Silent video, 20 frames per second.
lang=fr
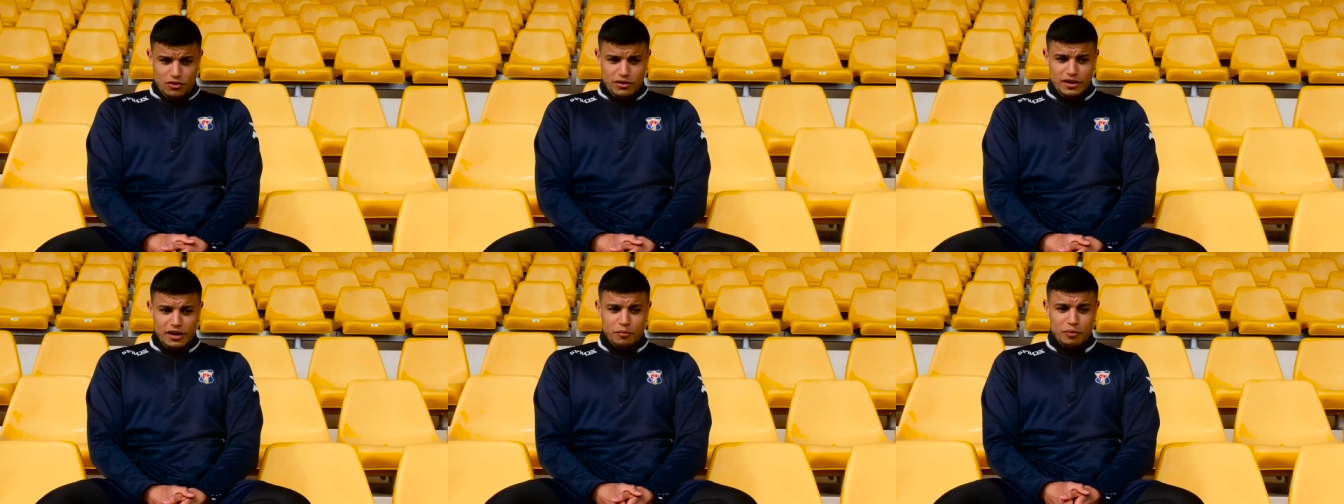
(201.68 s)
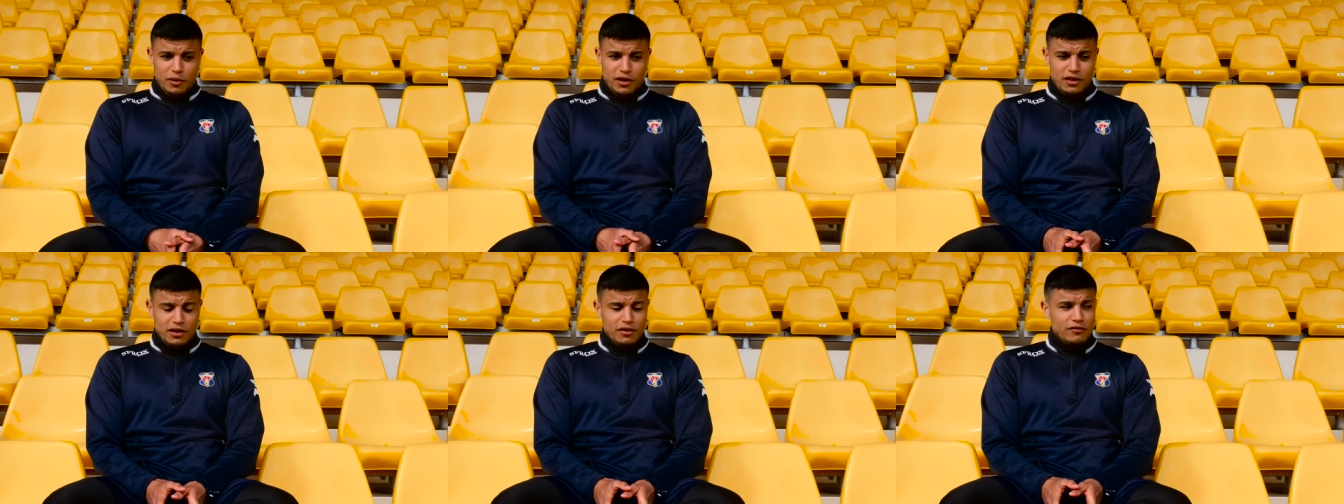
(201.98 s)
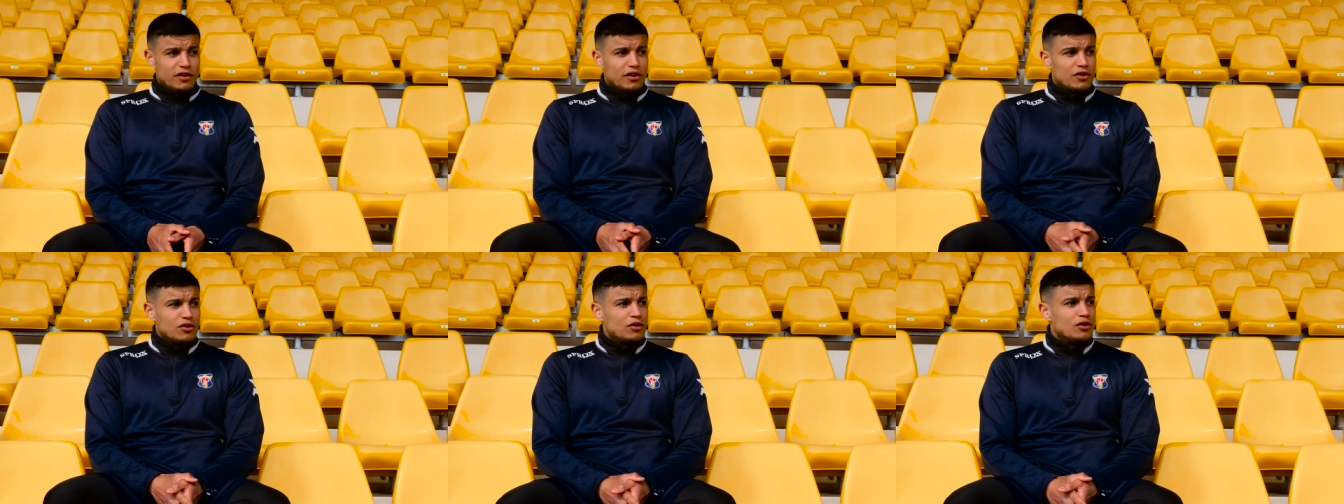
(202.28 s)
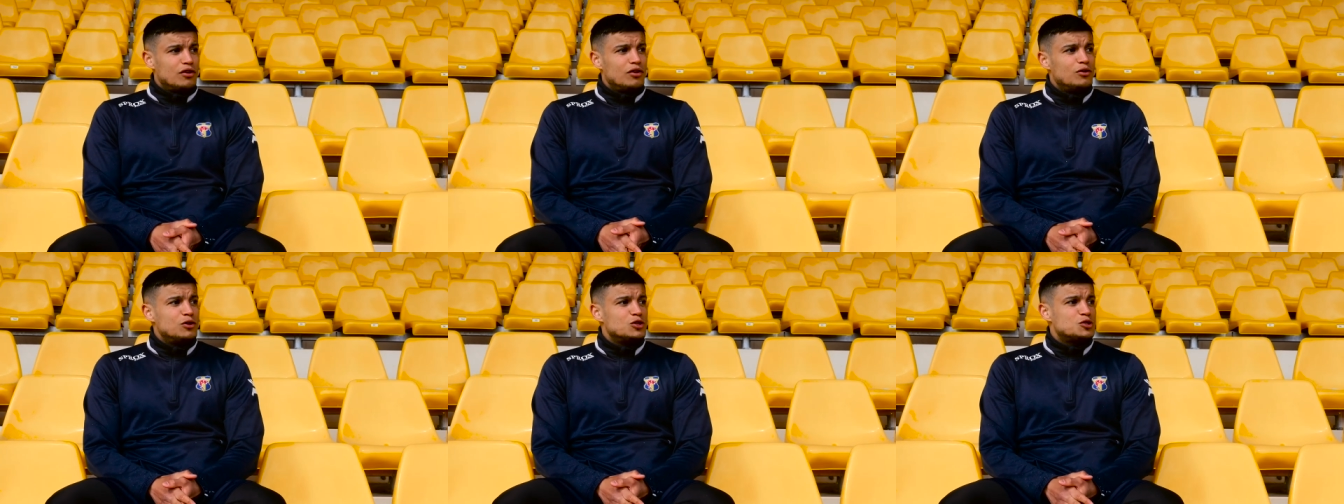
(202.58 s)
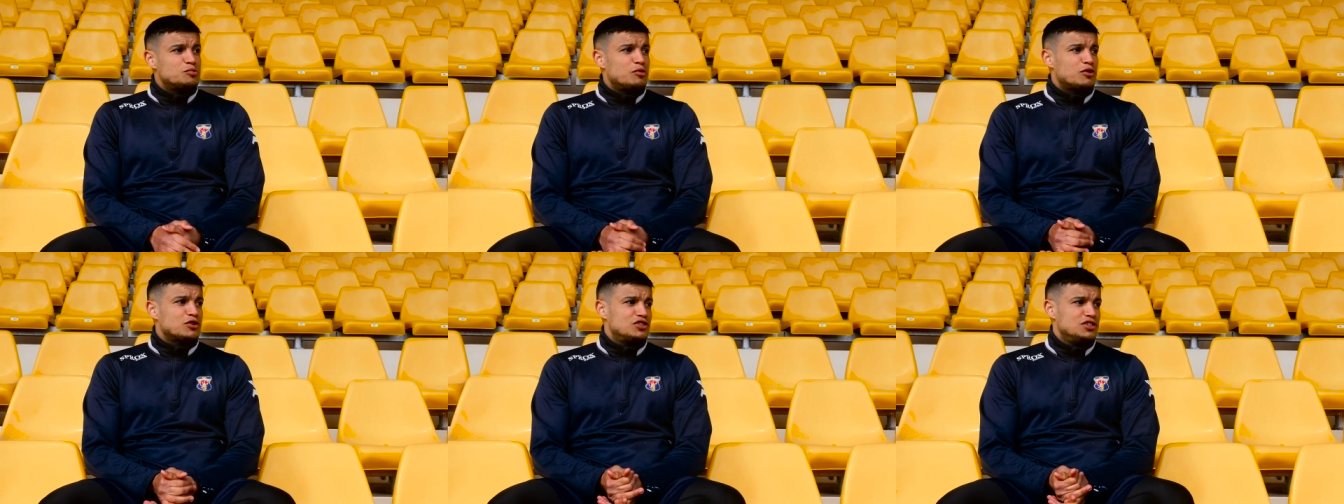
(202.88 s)
On a pris avec euh, le
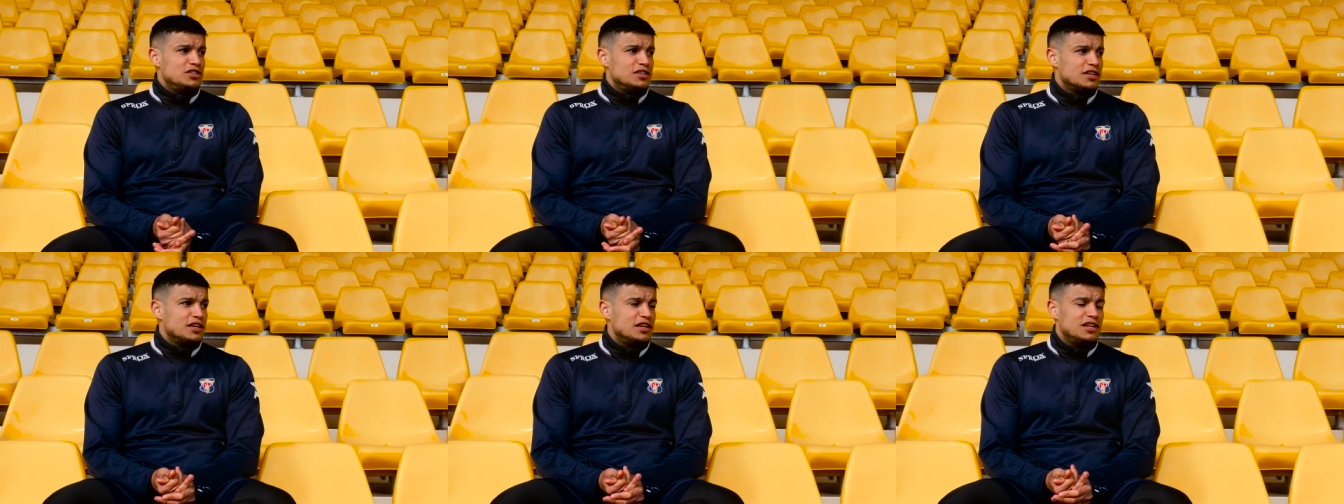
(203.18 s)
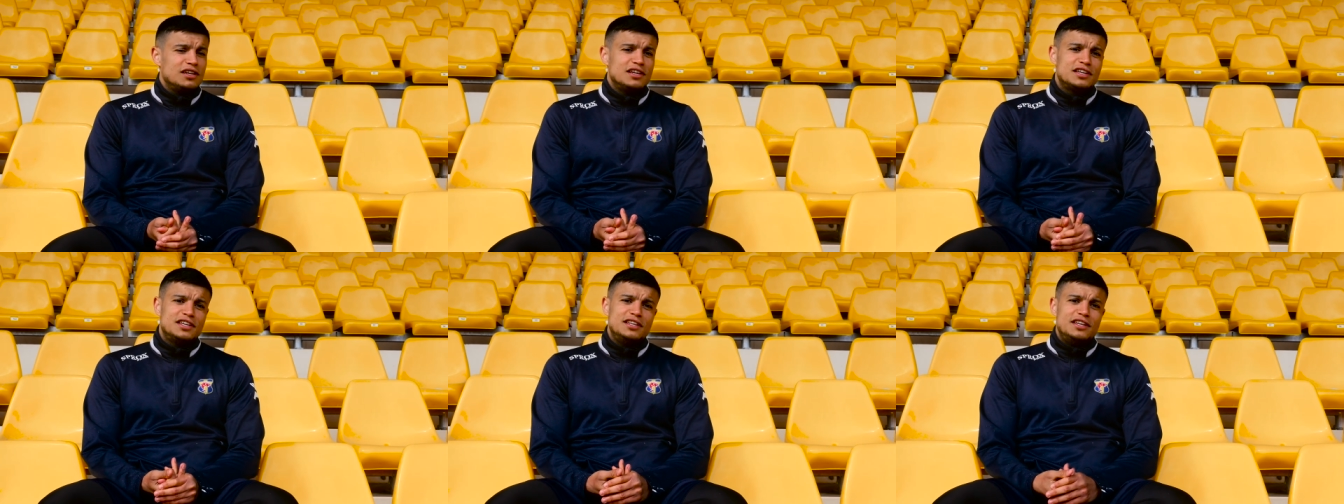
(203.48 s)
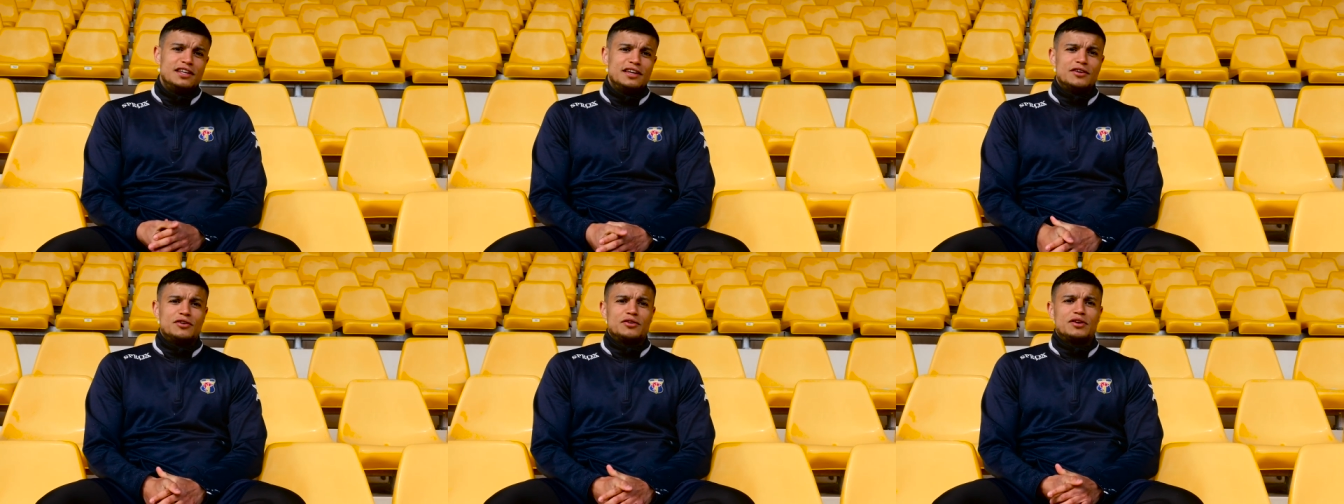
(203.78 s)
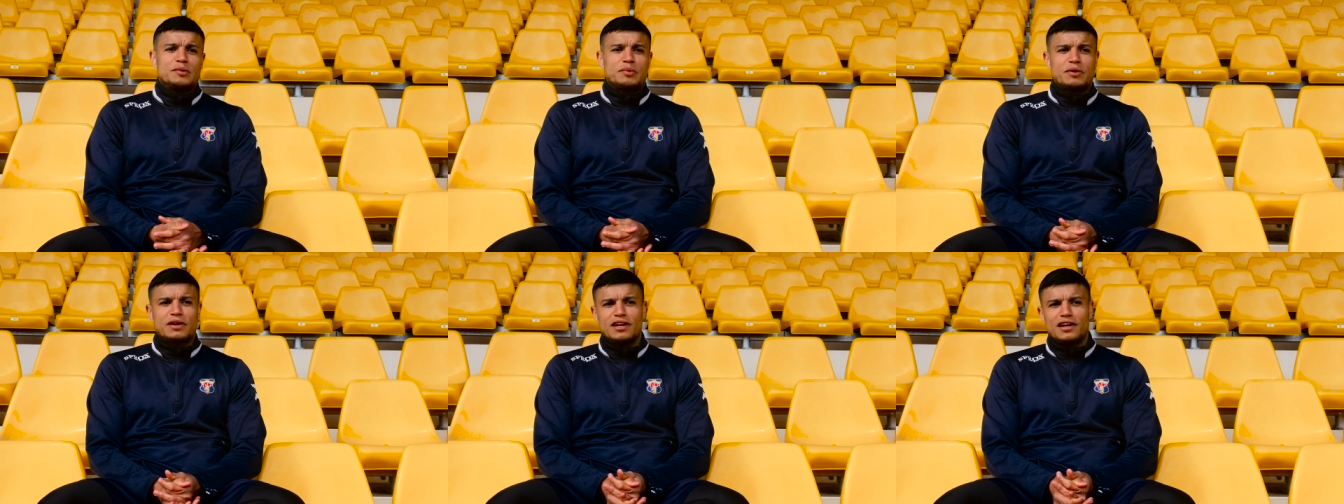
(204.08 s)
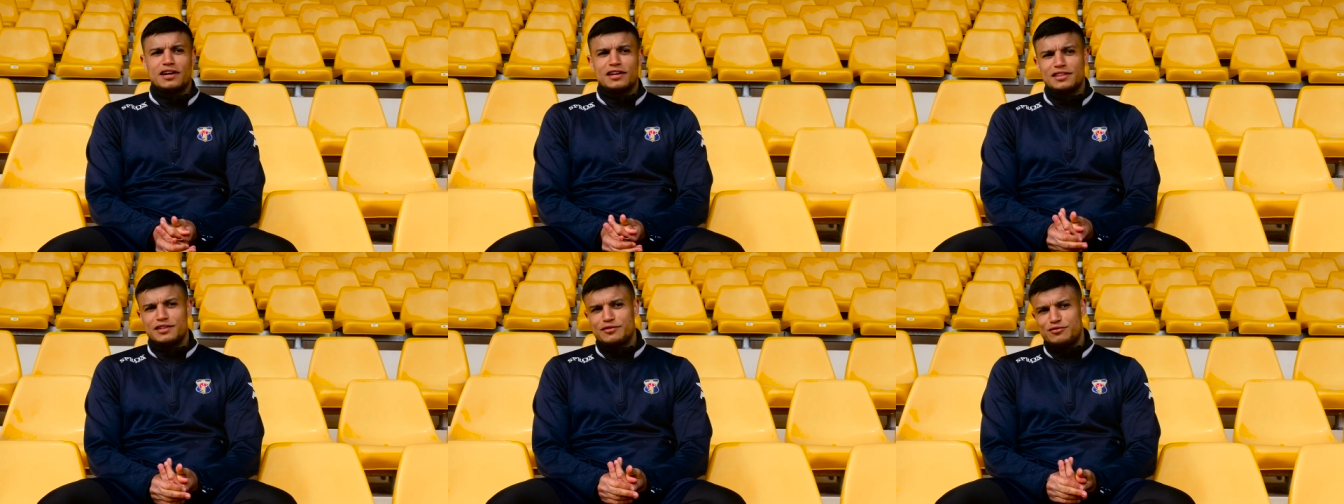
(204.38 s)
sporting et les kinés, on a pris les
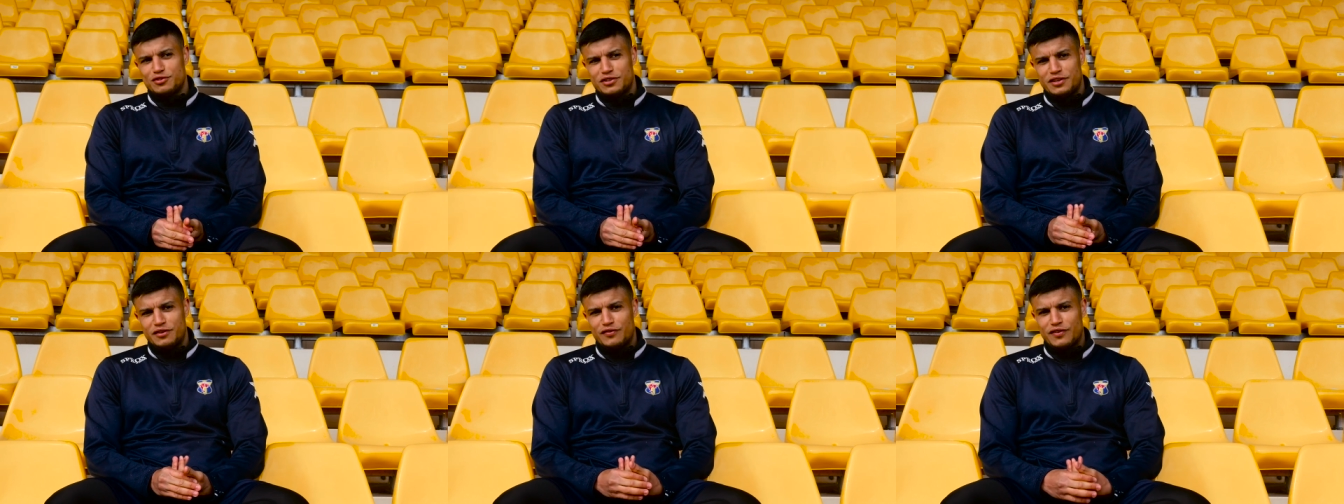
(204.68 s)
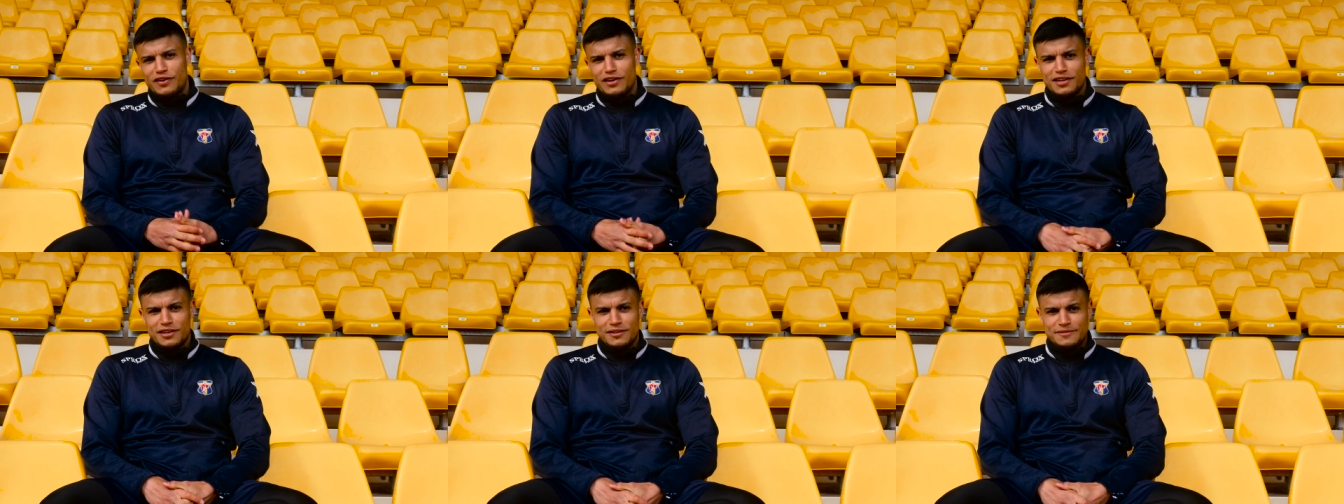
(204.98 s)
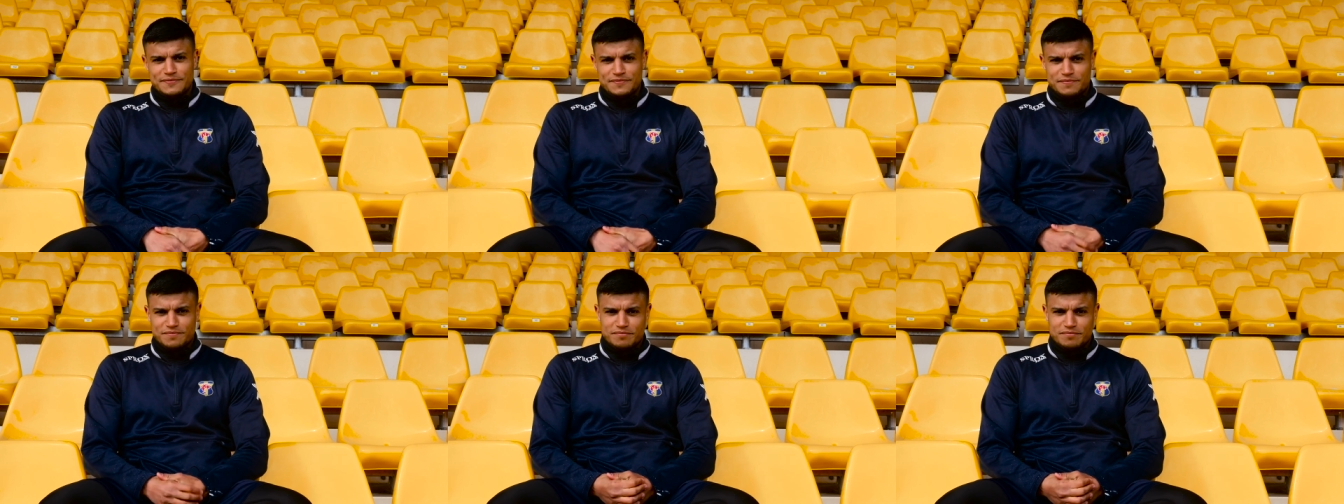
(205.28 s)
rendez-vous qu'il fallait,